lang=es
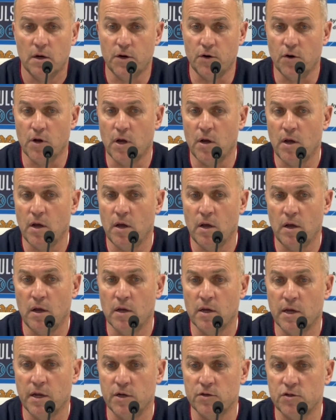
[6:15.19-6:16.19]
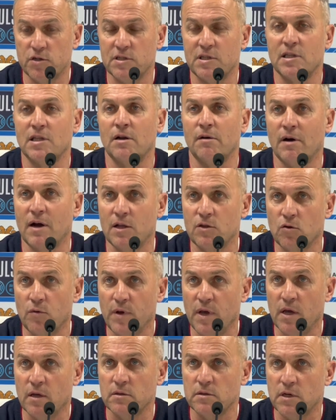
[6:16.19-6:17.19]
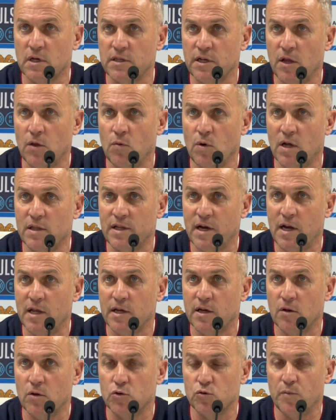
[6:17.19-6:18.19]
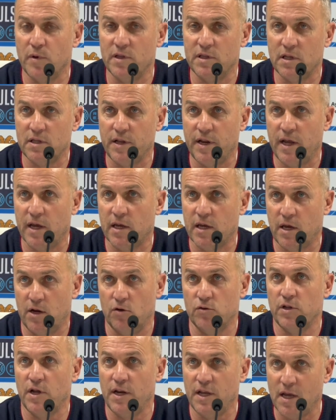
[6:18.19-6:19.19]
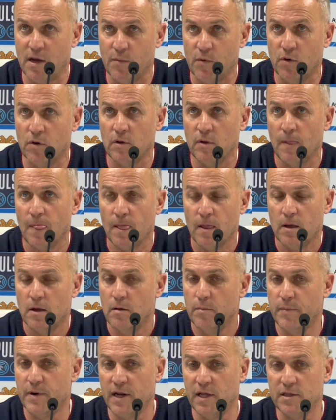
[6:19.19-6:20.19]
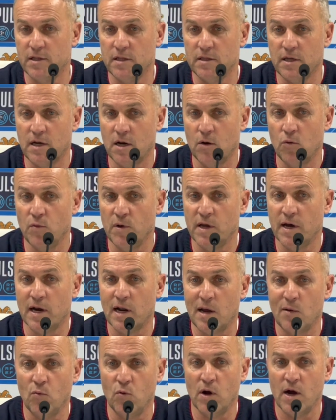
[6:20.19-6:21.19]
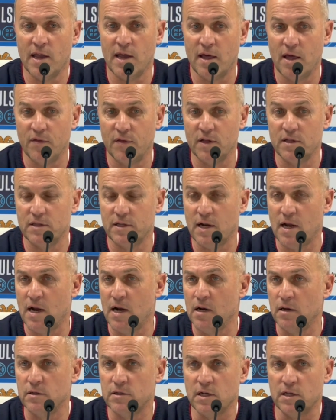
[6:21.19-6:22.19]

Creo que, que en eso se está trabajando bien. Se ha traído un lateral izquierdo sub-23 que no teníamos para intentar ubicar a Ebuca ya de central.